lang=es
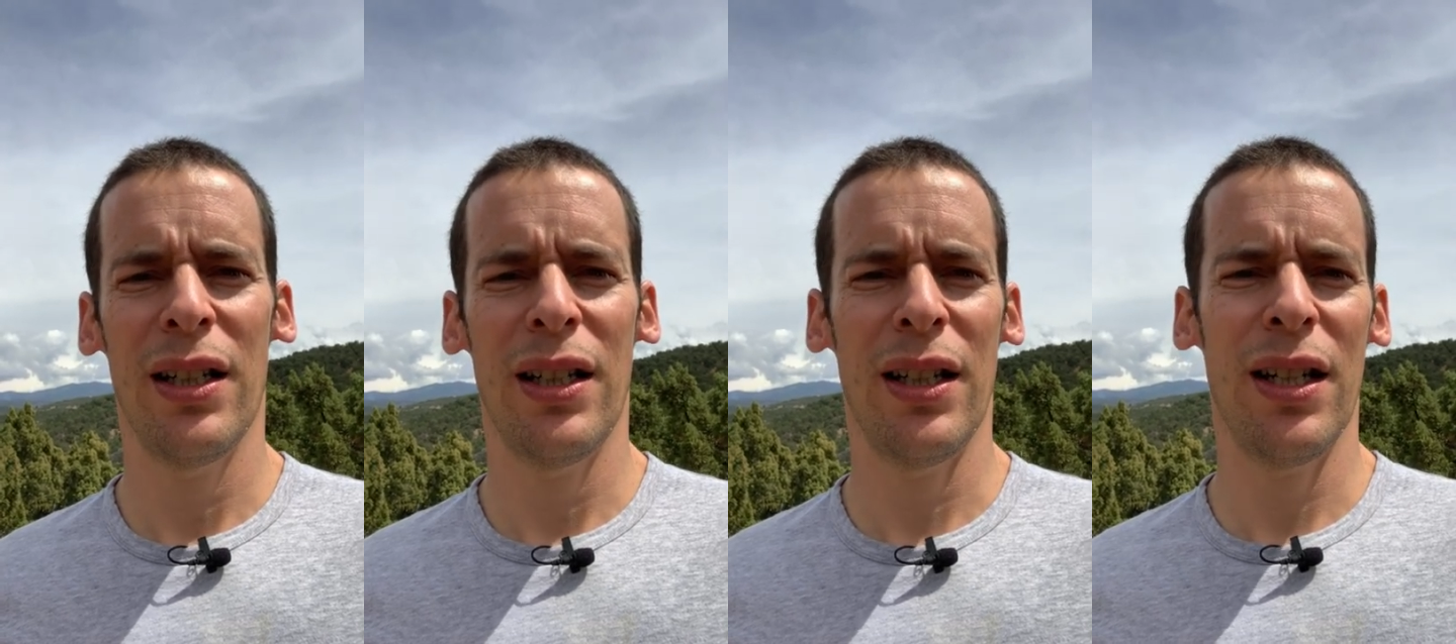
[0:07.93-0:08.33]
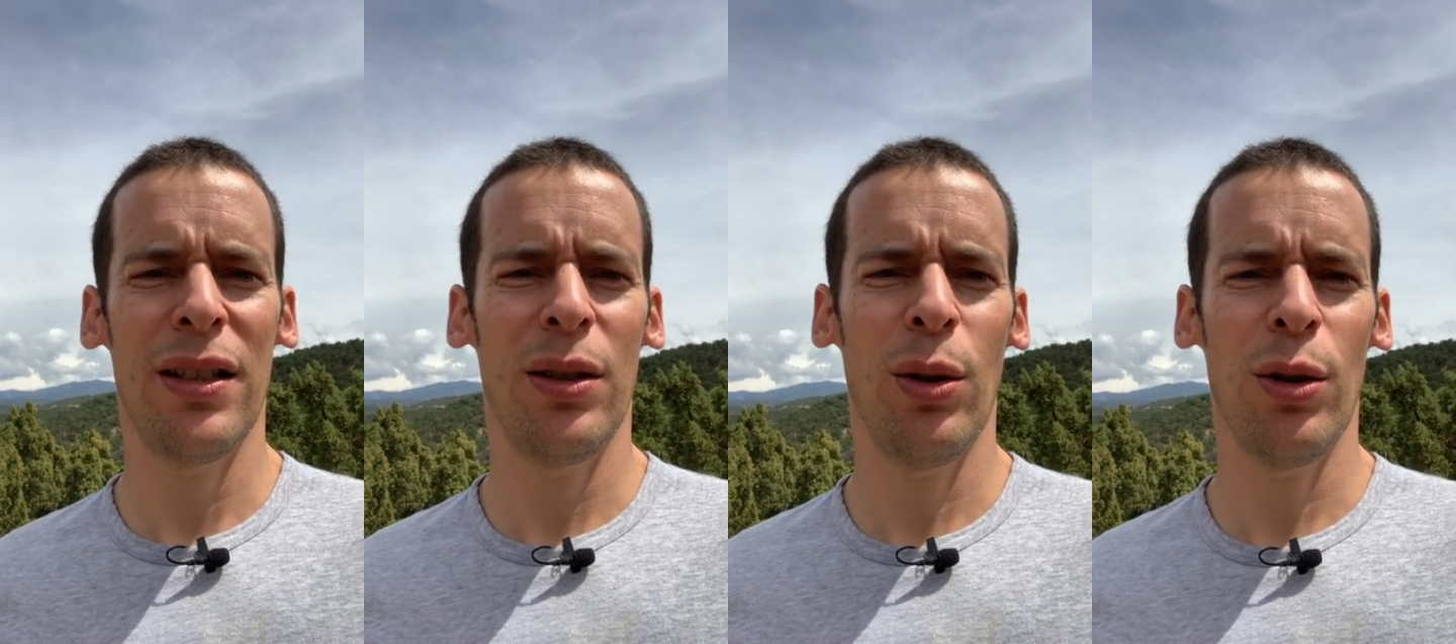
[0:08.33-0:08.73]
en
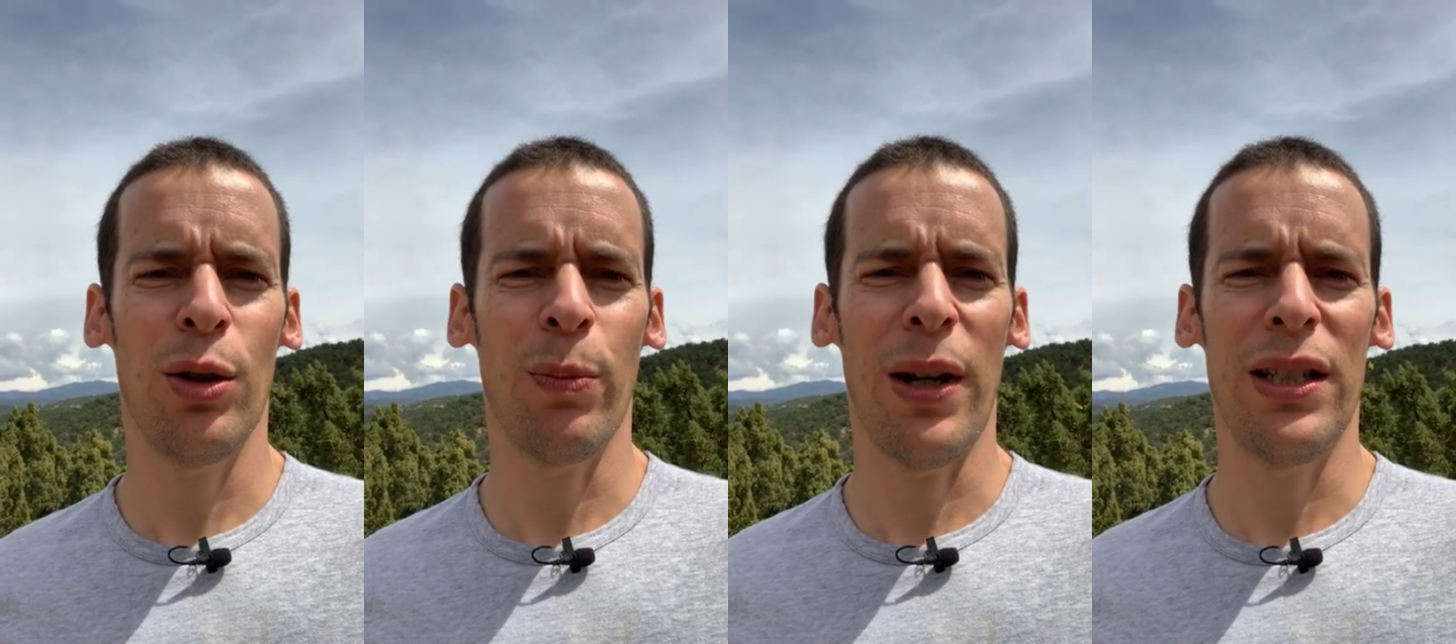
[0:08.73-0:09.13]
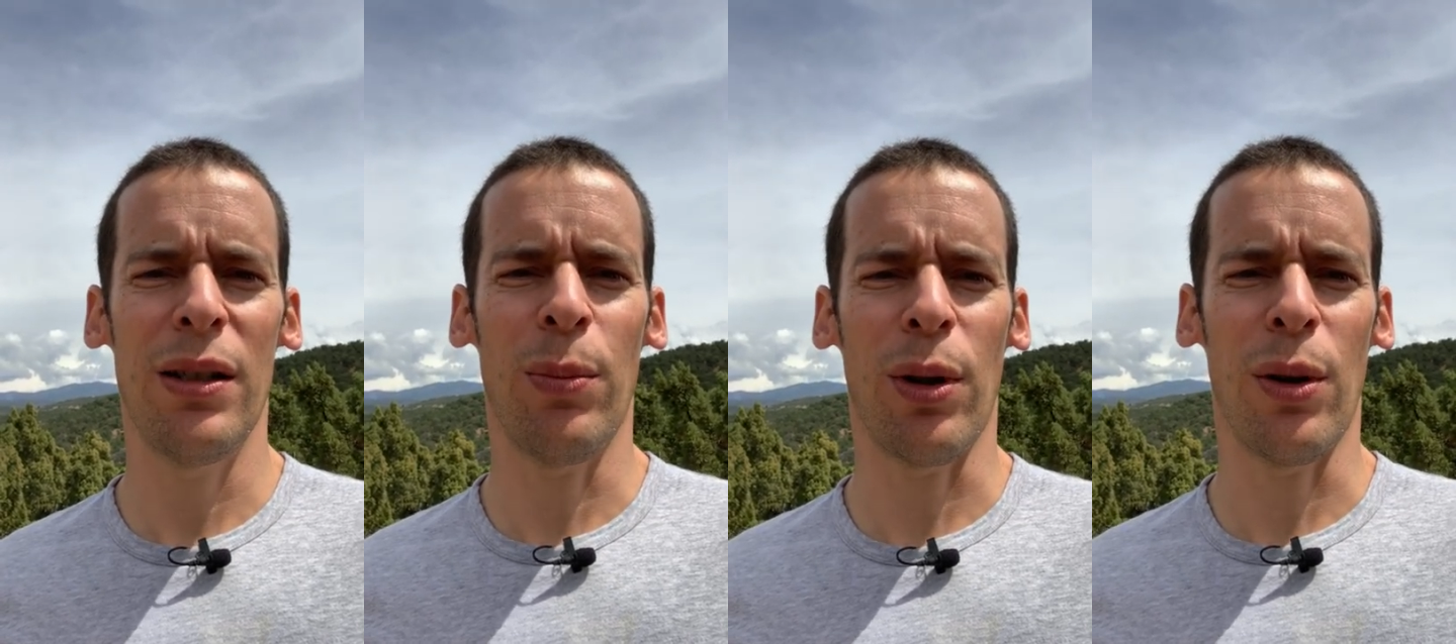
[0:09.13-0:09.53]
casi todos los
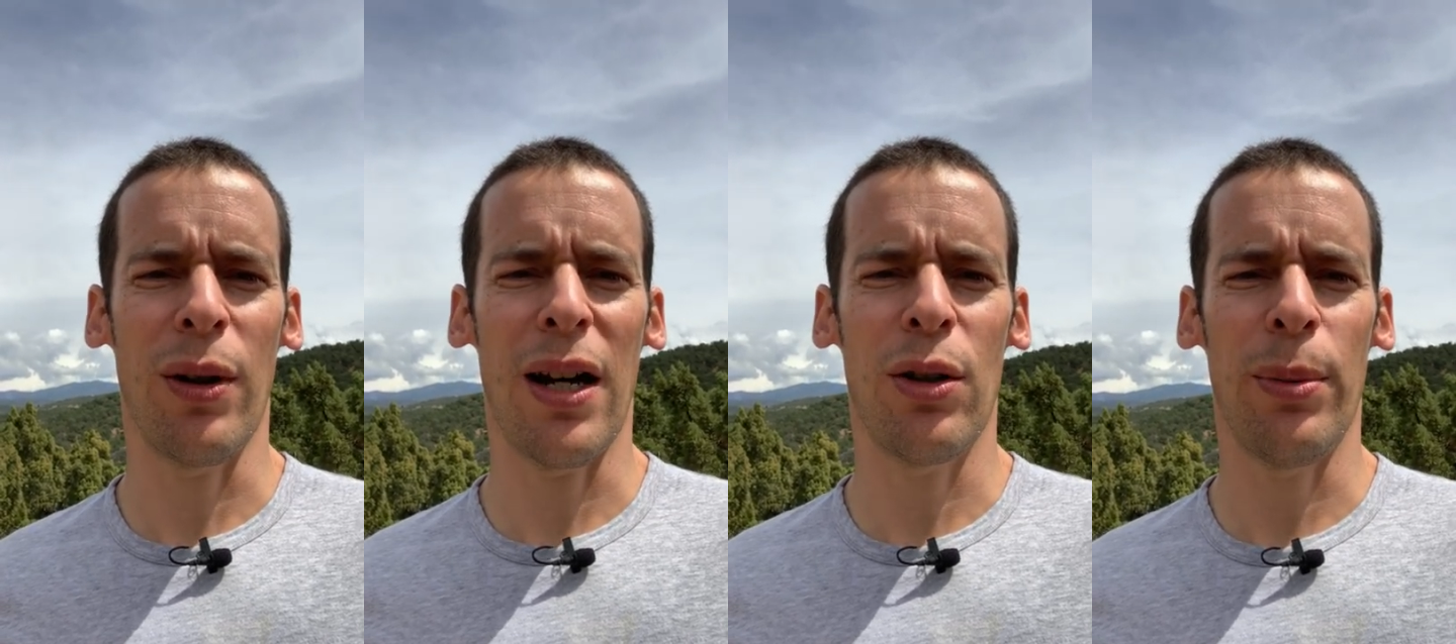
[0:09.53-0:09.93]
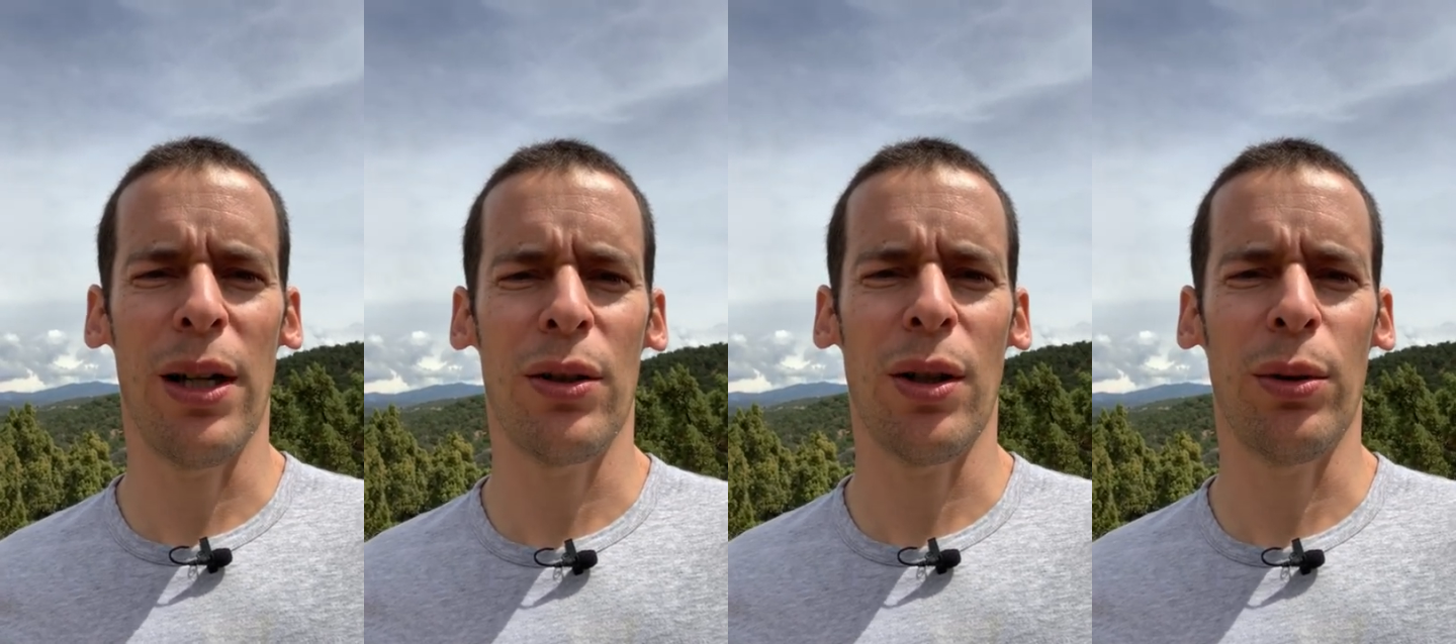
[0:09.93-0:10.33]
países por derrocar gobiernos